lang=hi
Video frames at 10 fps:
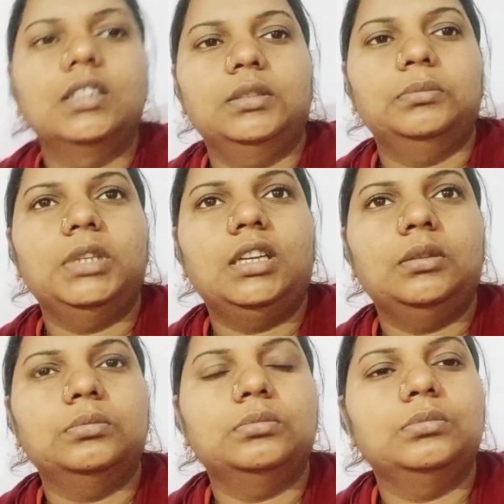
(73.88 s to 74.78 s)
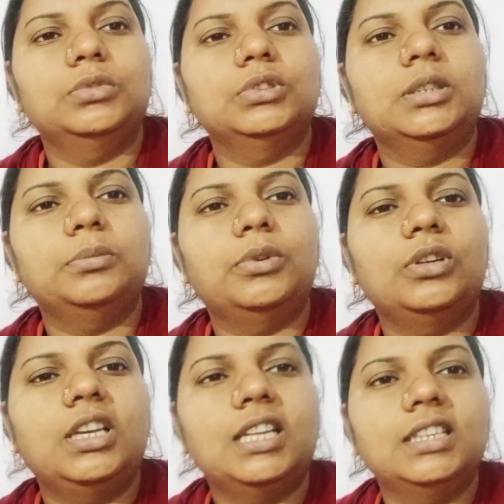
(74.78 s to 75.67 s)
मेरे मुँह से
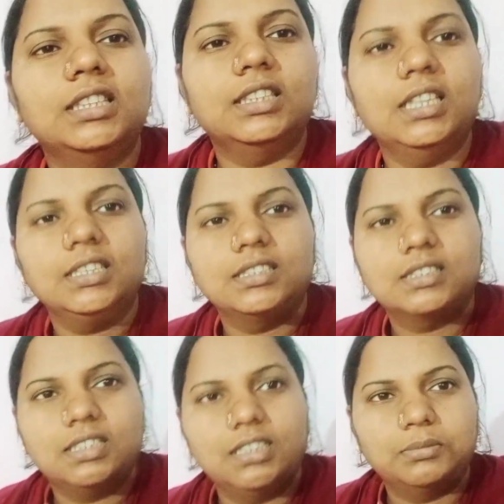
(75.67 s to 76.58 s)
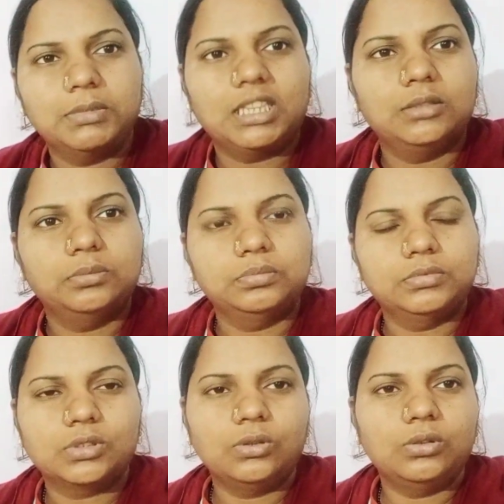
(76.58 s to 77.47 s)
बोलना नहीं है इसलिए मतलब
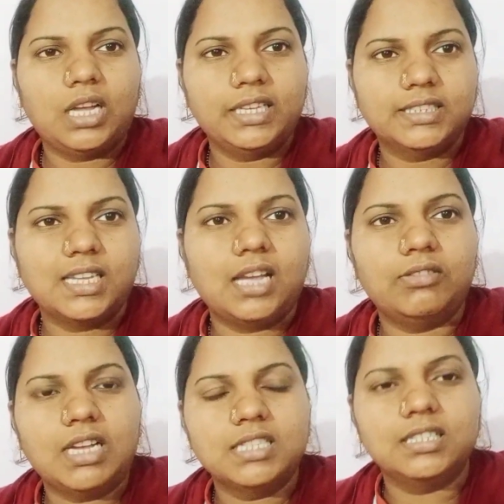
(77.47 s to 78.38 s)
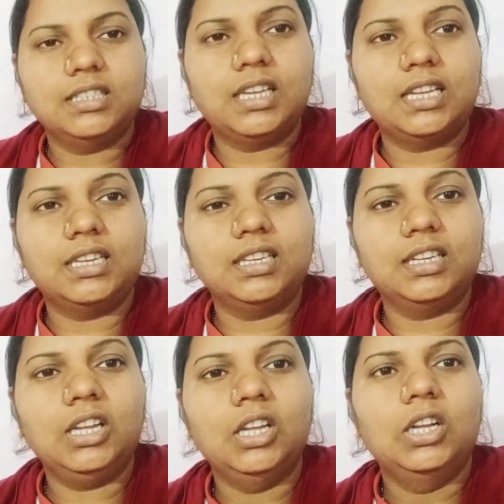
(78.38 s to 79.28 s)
स्लो ऐसे आवाज़ ही आ रही है
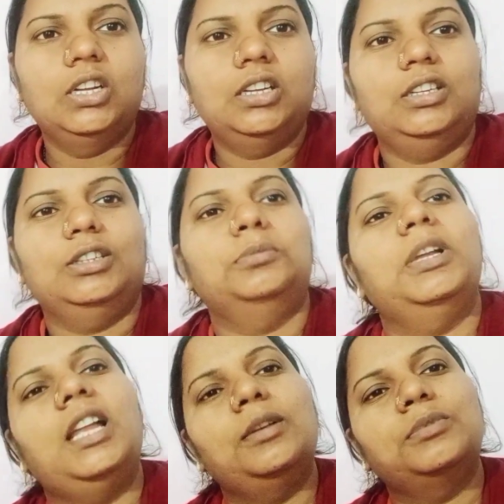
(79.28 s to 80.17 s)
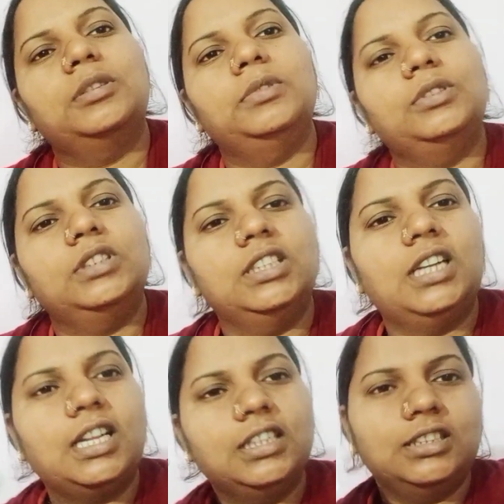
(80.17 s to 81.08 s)
और मैं आप सभी को
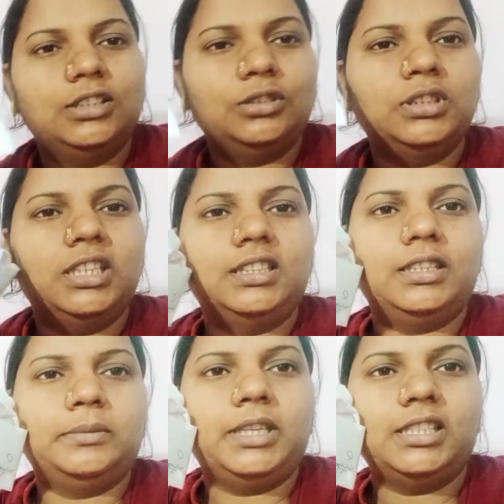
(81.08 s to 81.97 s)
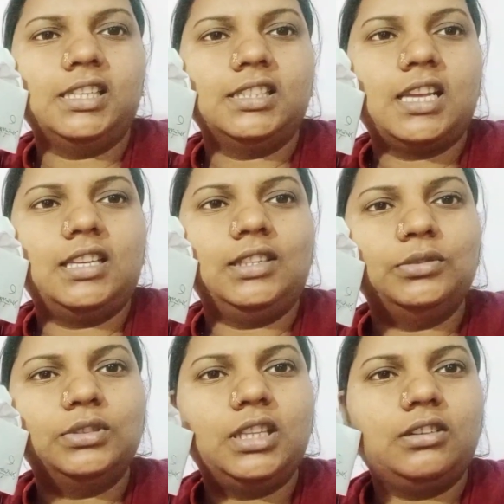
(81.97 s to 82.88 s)
दिखा देती हूँ देखिए मैं ये जा रही हूँ
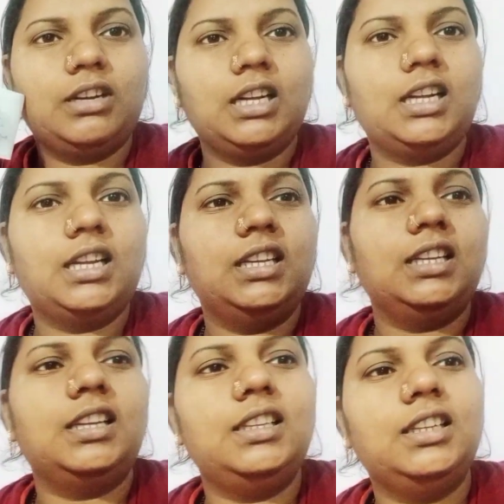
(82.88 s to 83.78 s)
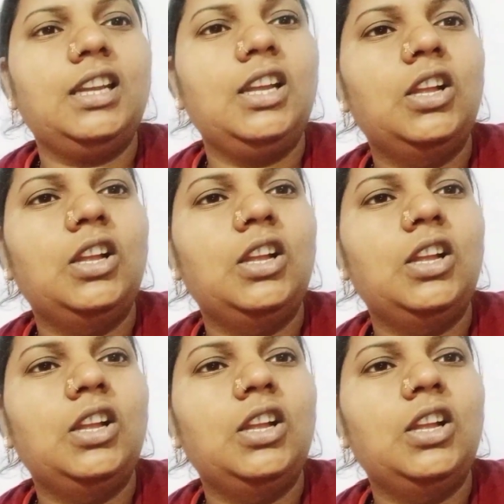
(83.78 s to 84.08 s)
दवा खाने के लिए